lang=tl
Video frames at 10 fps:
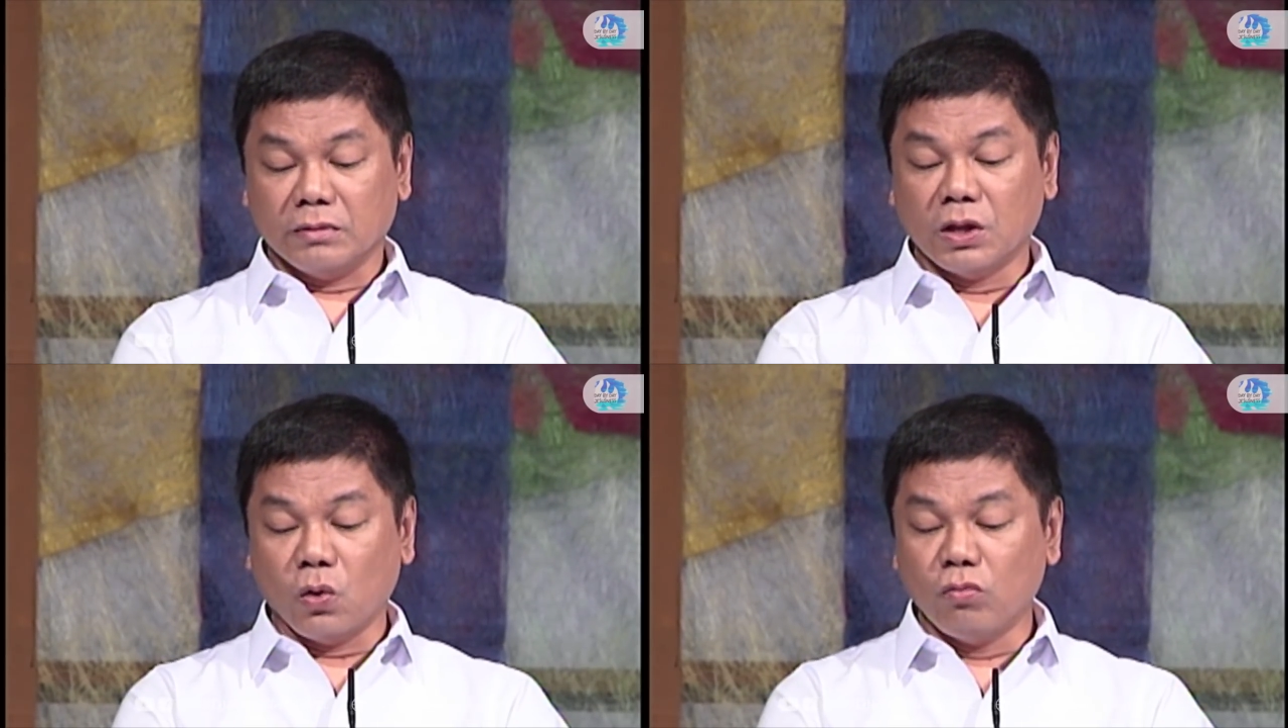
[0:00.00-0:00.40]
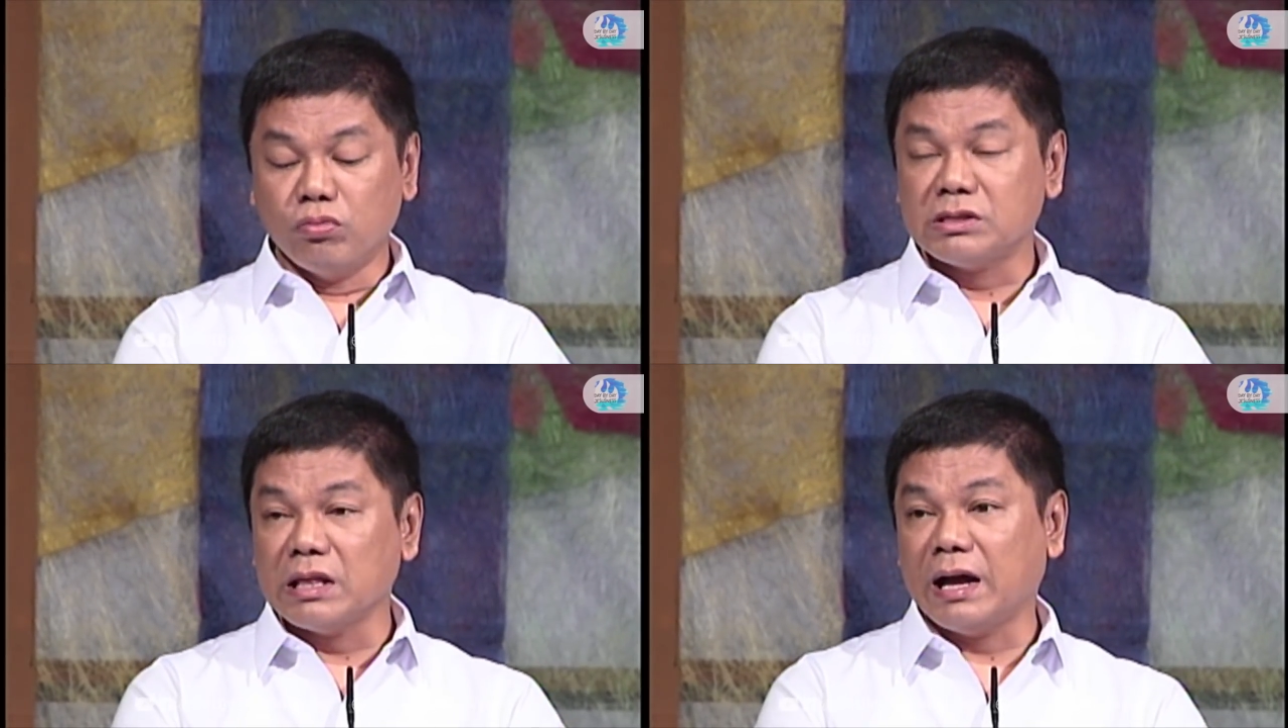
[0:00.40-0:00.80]

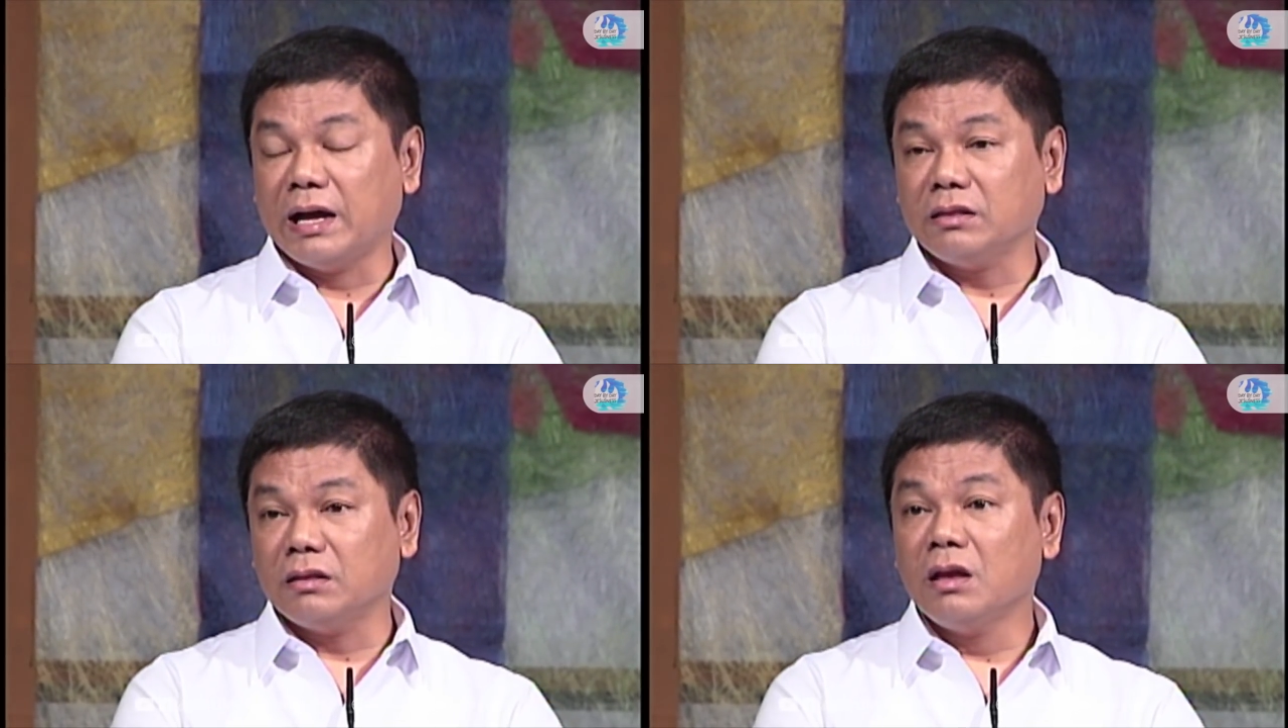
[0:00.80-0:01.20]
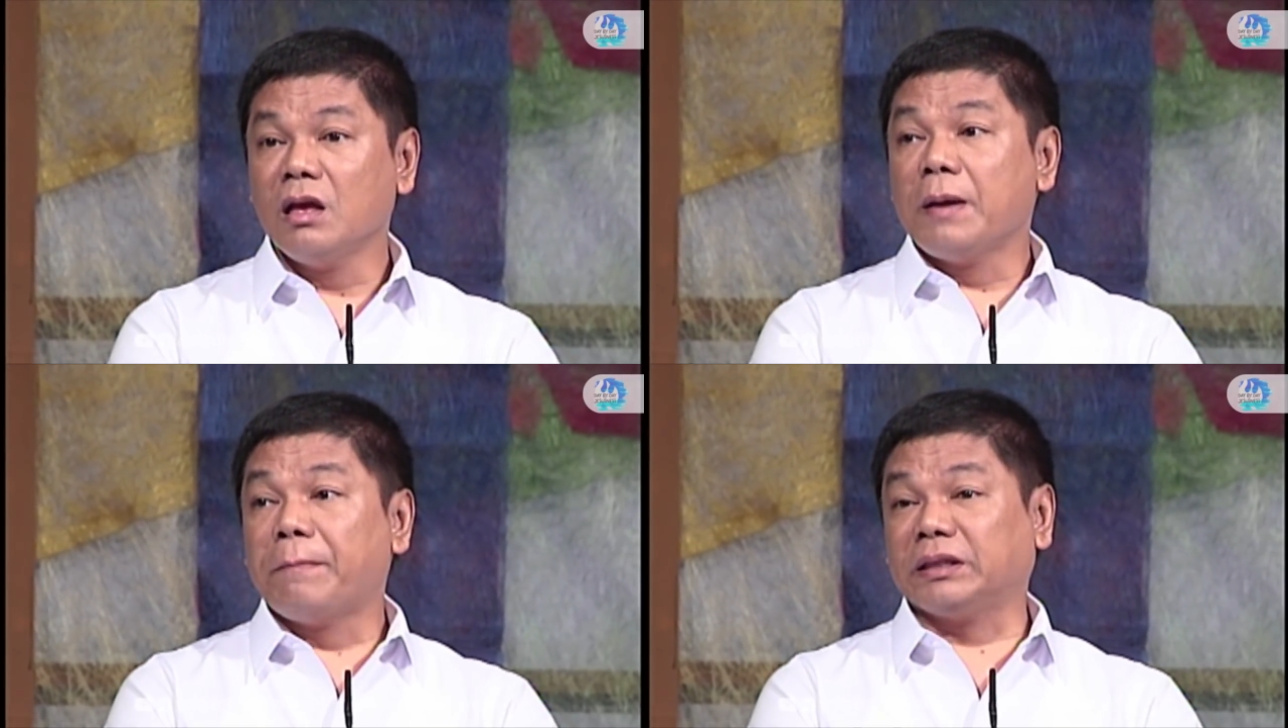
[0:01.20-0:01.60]
Naubos lahat,
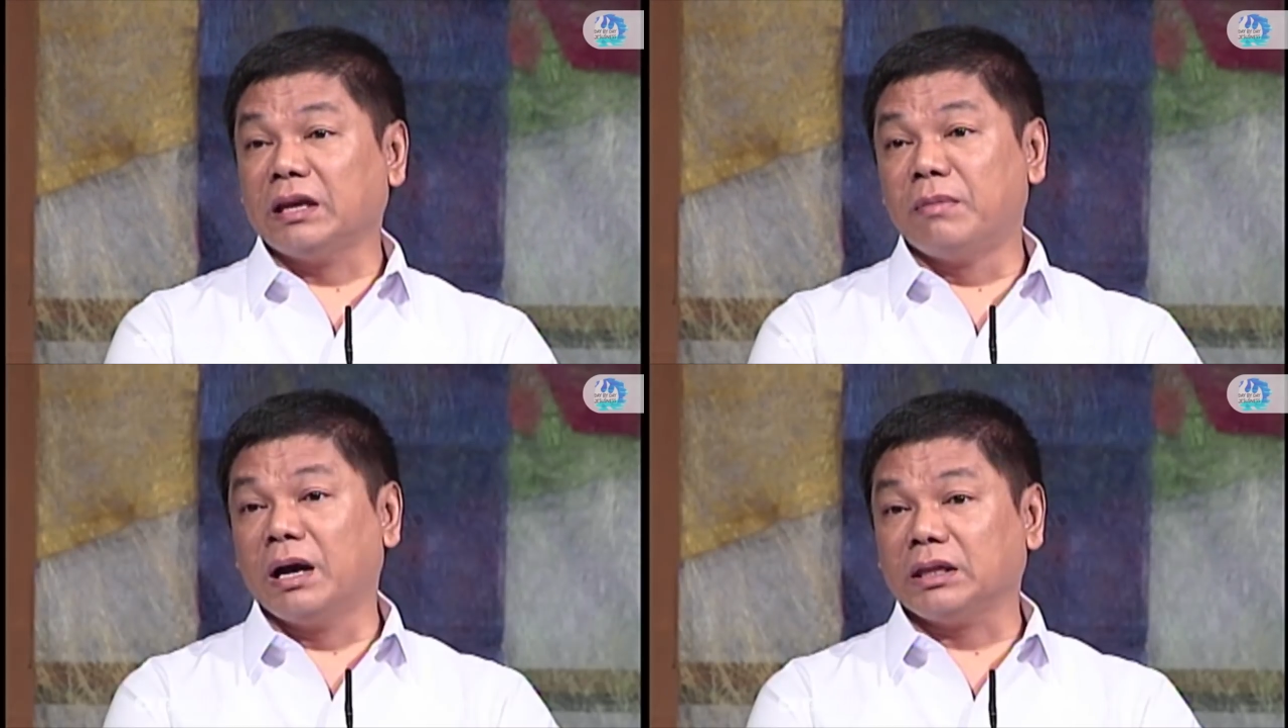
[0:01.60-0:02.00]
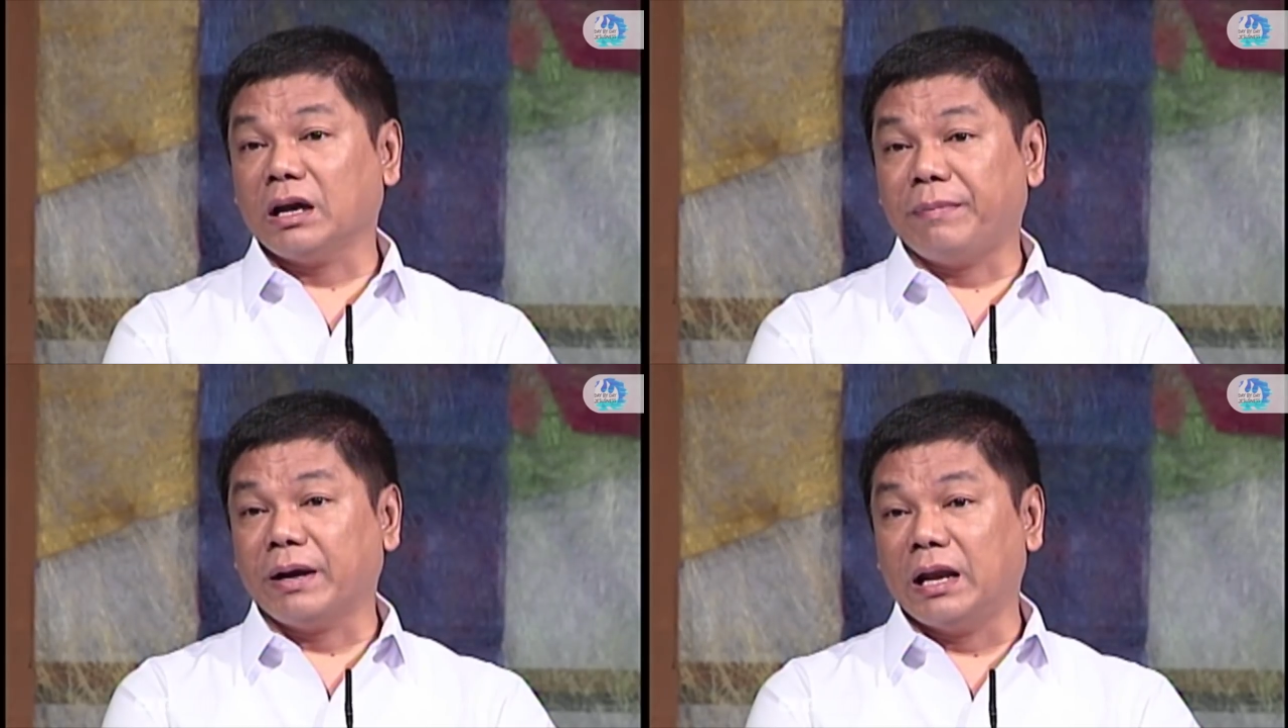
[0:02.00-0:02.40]
pati ang mga
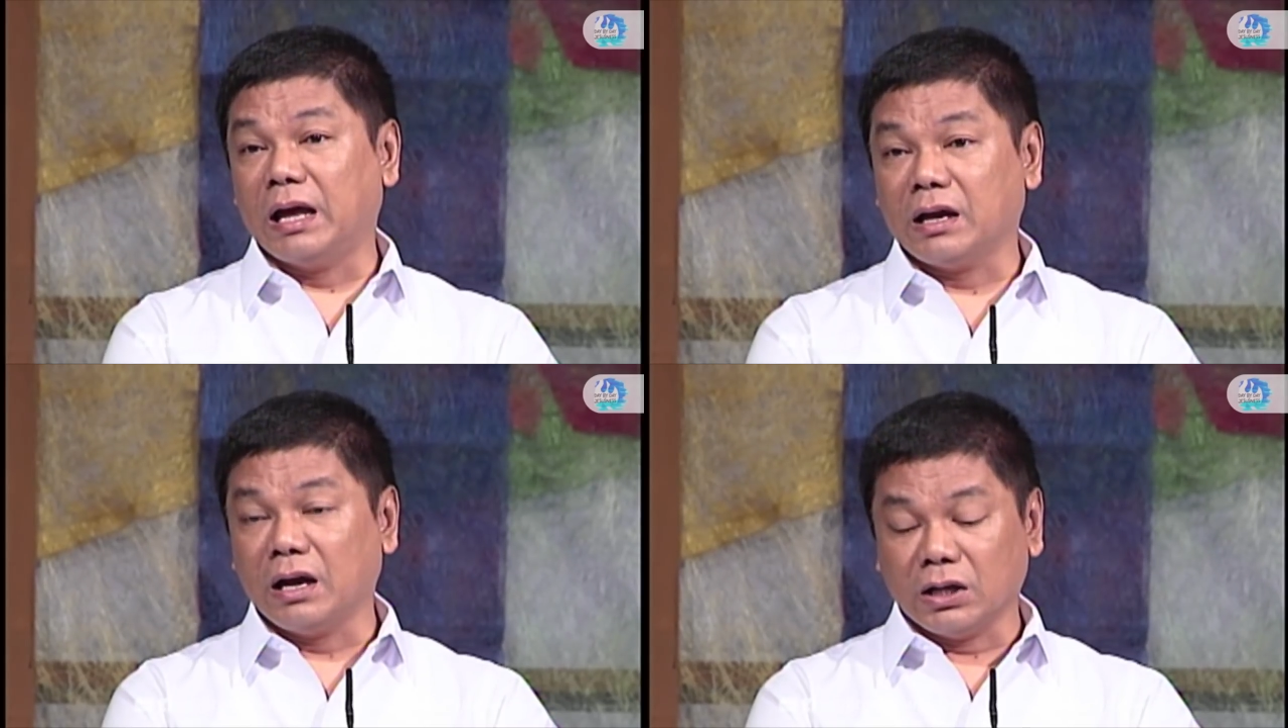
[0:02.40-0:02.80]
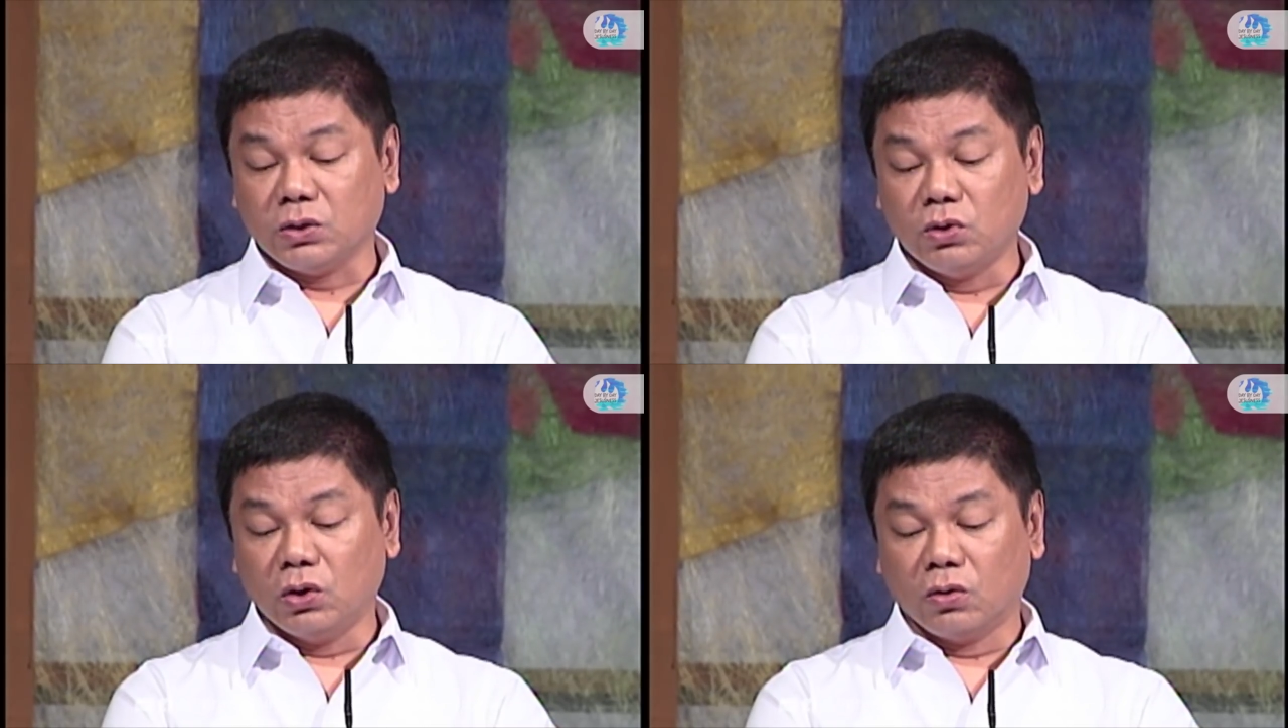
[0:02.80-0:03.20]
tagapag-alagang
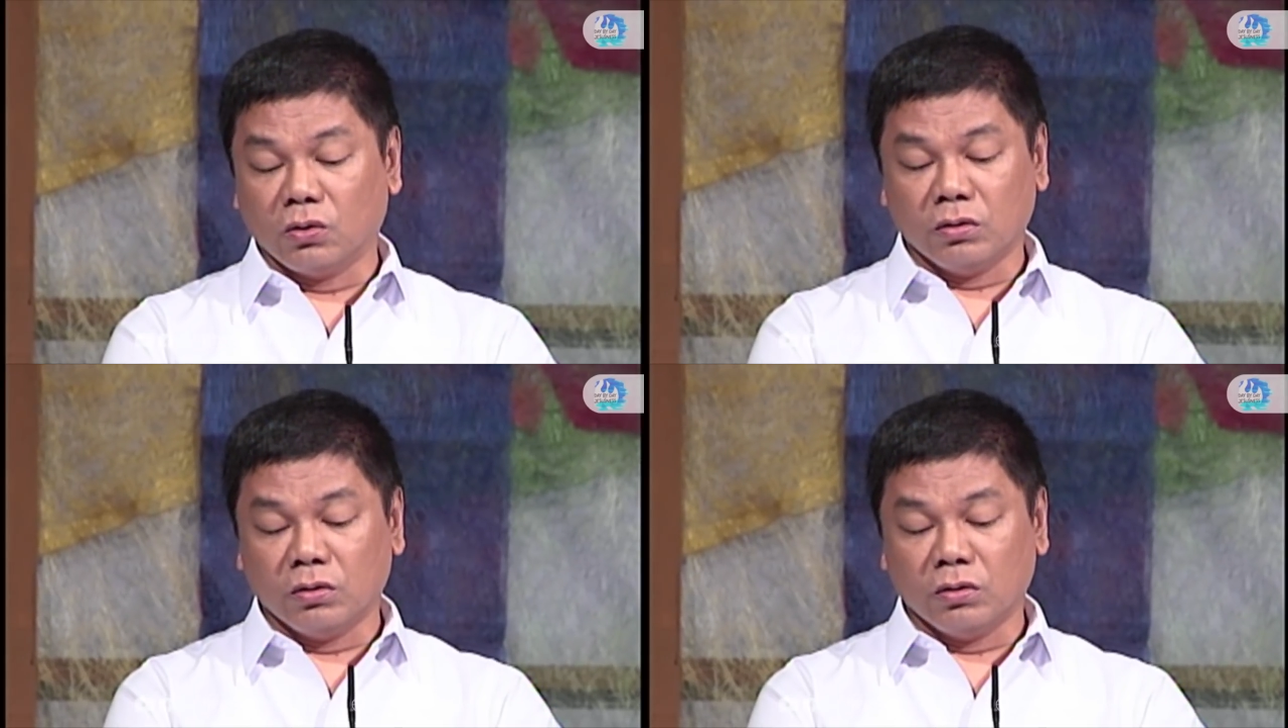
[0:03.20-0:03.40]
katulong,